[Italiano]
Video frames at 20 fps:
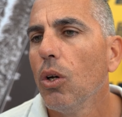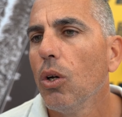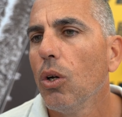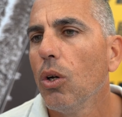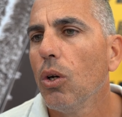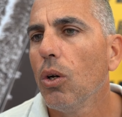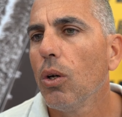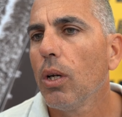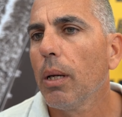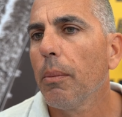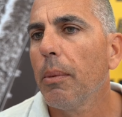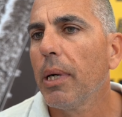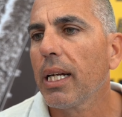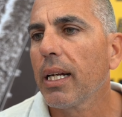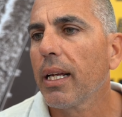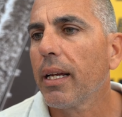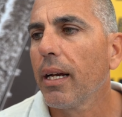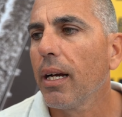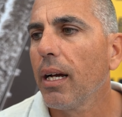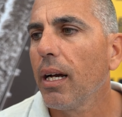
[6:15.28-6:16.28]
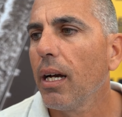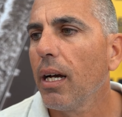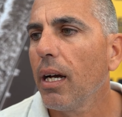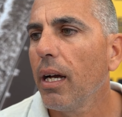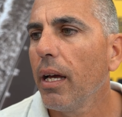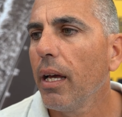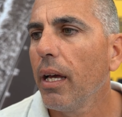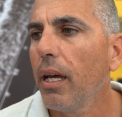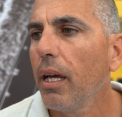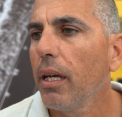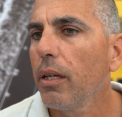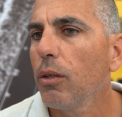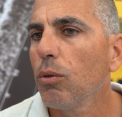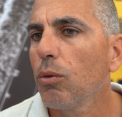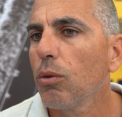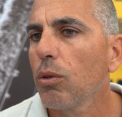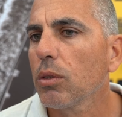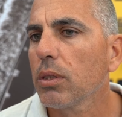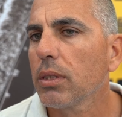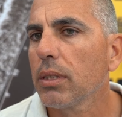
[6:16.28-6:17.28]
eh, la barca è in
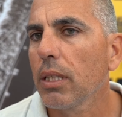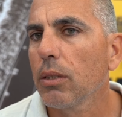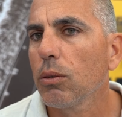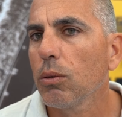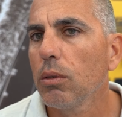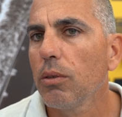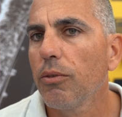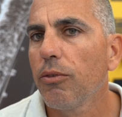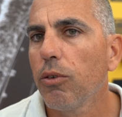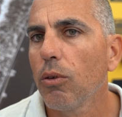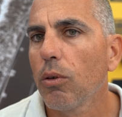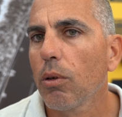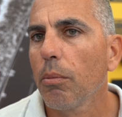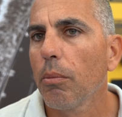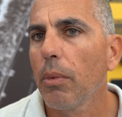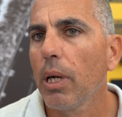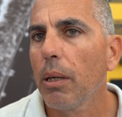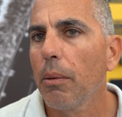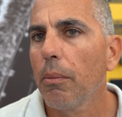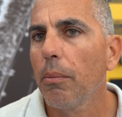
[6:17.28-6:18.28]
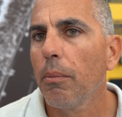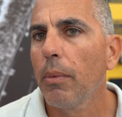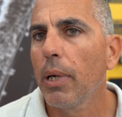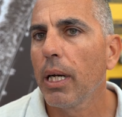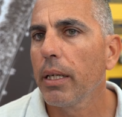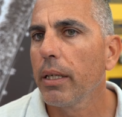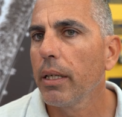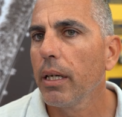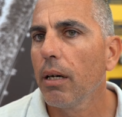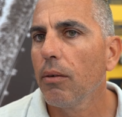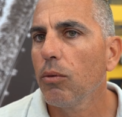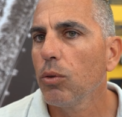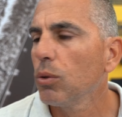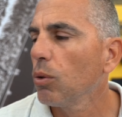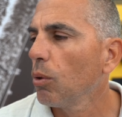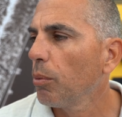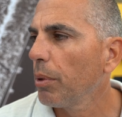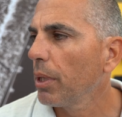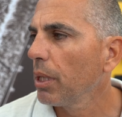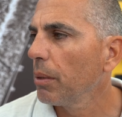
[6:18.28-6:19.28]
uno stato di forma mai
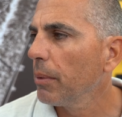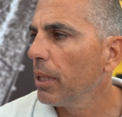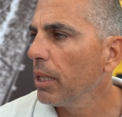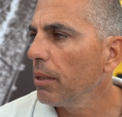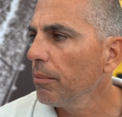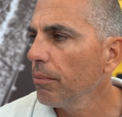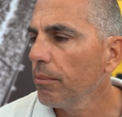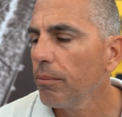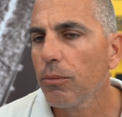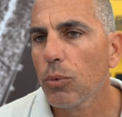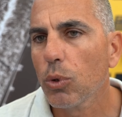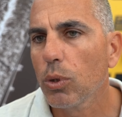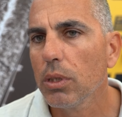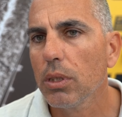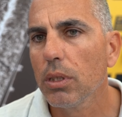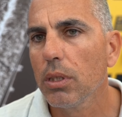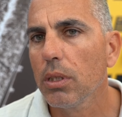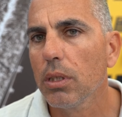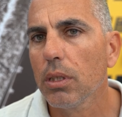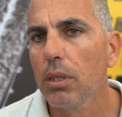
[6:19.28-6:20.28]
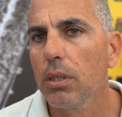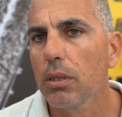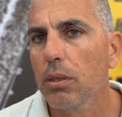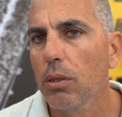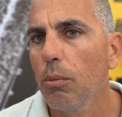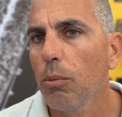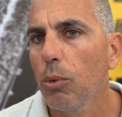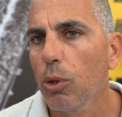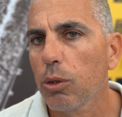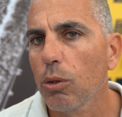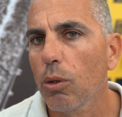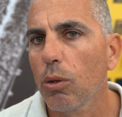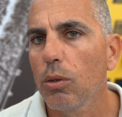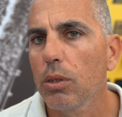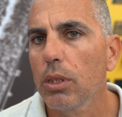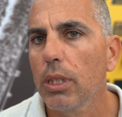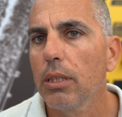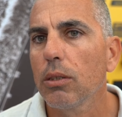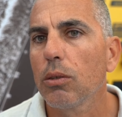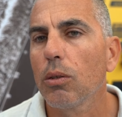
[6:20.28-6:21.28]
avuto prima, quindi sono molto
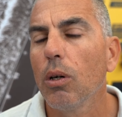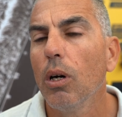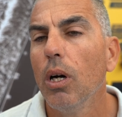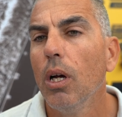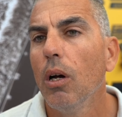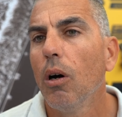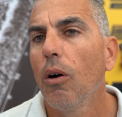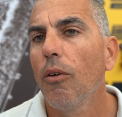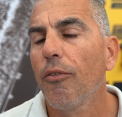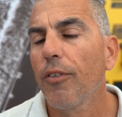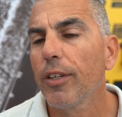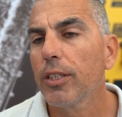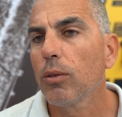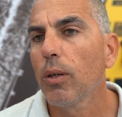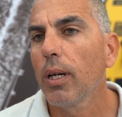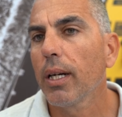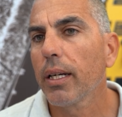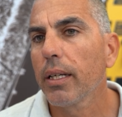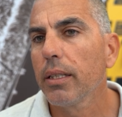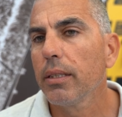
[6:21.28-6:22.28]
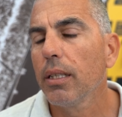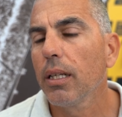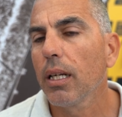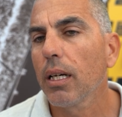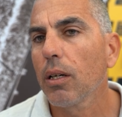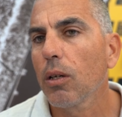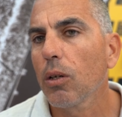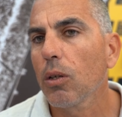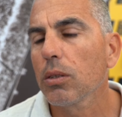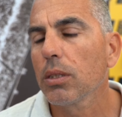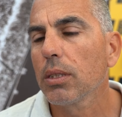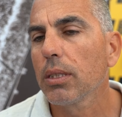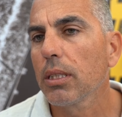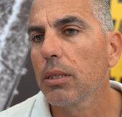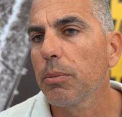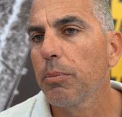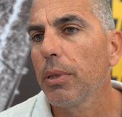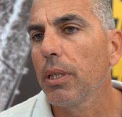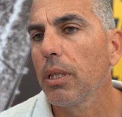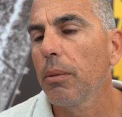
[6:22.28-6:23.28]
contento. Ho fatto anche della grossa
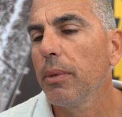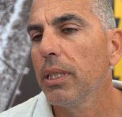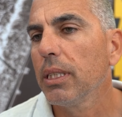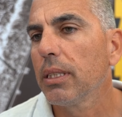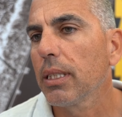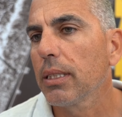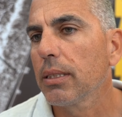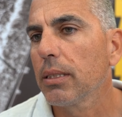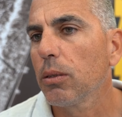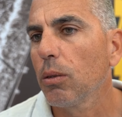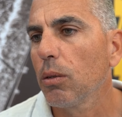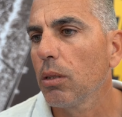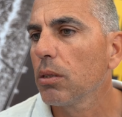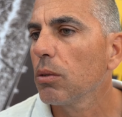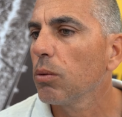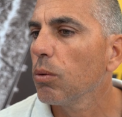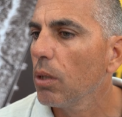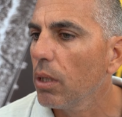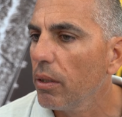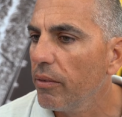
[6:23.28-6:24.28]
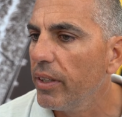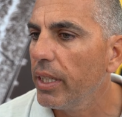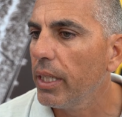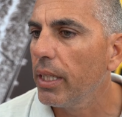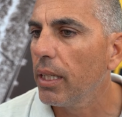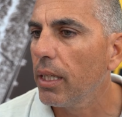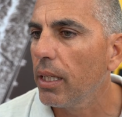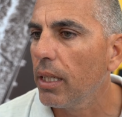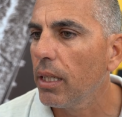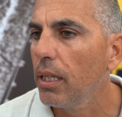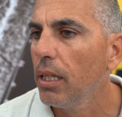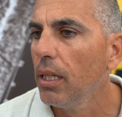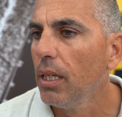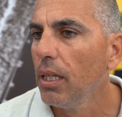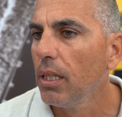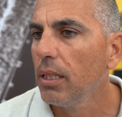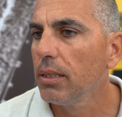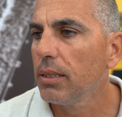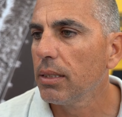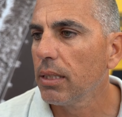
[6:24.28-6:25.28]
sperimentazione sulle vele
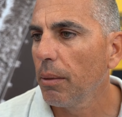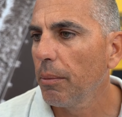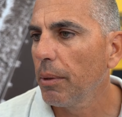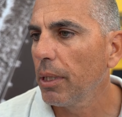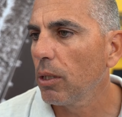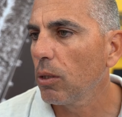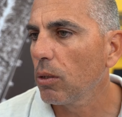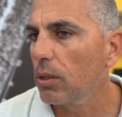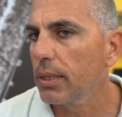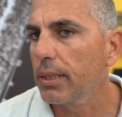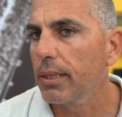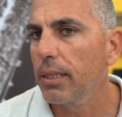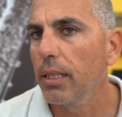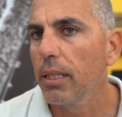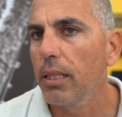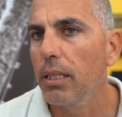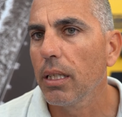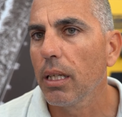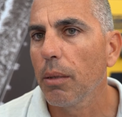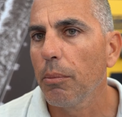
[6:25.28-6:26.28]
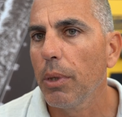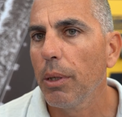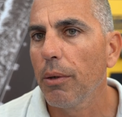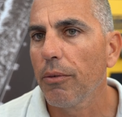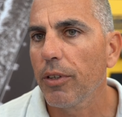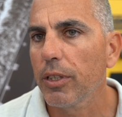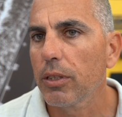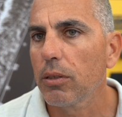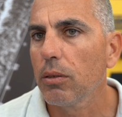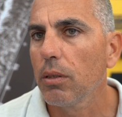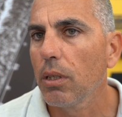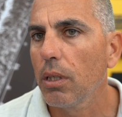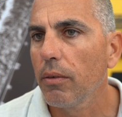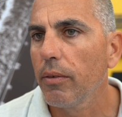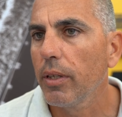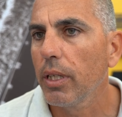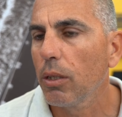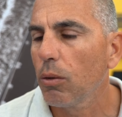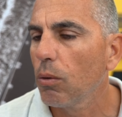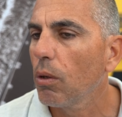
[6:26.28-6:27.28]
insieme a North Sail, abbiamo fatto delle
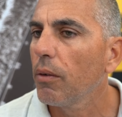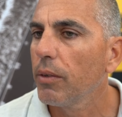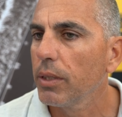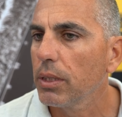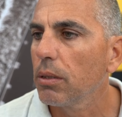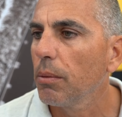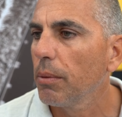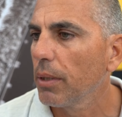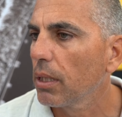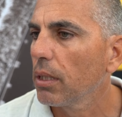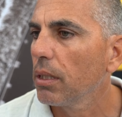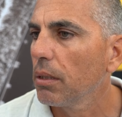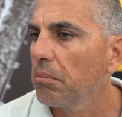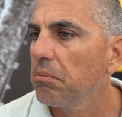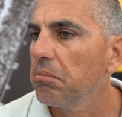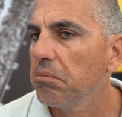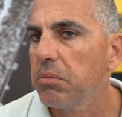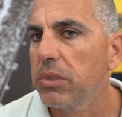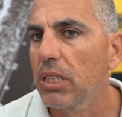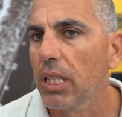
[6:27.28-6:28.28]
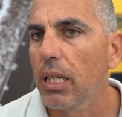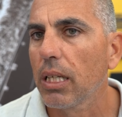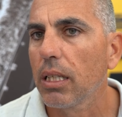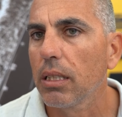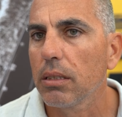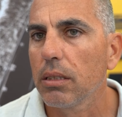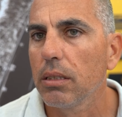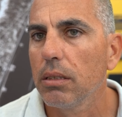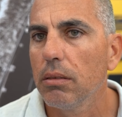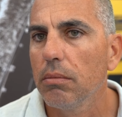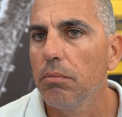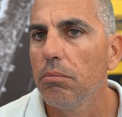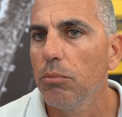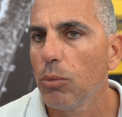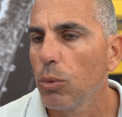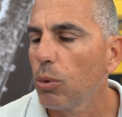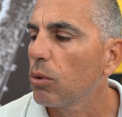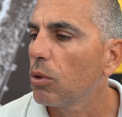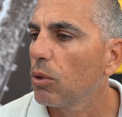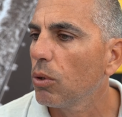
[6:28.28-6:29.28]
vele nuove, insomma che sarà
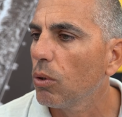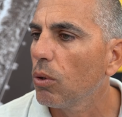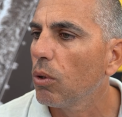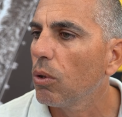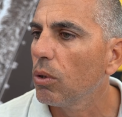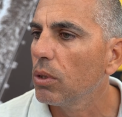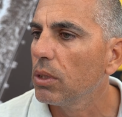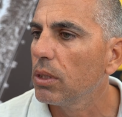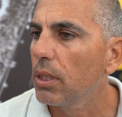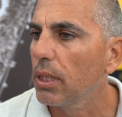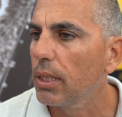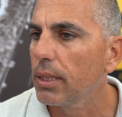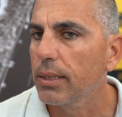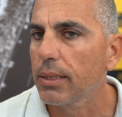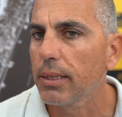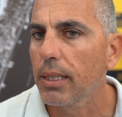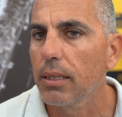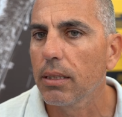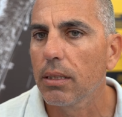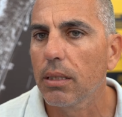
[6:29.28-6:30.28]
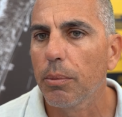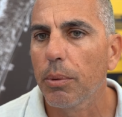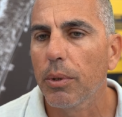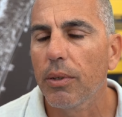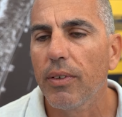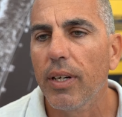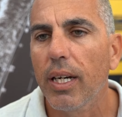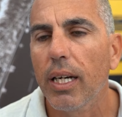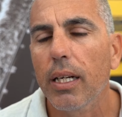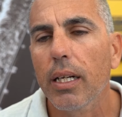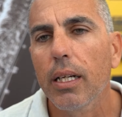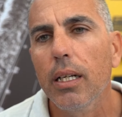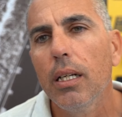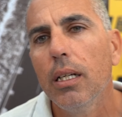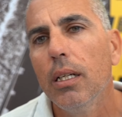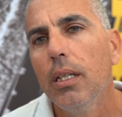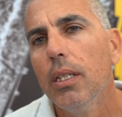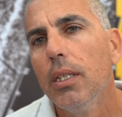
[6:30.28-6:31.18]
molto interessante provare.